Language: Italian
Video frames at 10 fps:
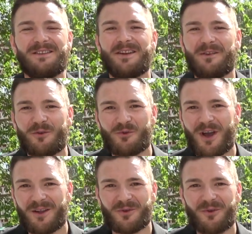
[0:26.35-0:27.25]
del
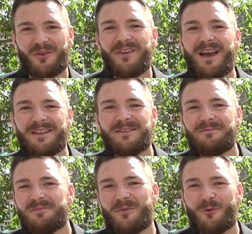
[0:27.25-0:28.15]
risultato, sia
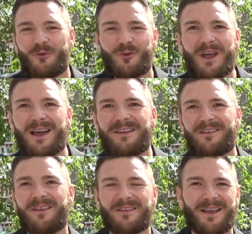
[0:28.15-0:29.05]
funzionale
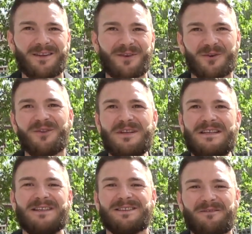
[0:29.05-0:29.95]
sia estetico.
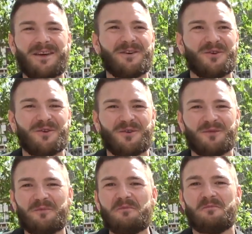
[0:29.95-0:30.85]

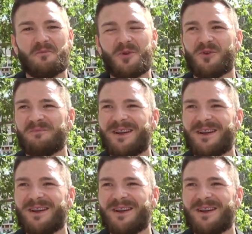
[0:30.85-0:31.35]
Davvero molto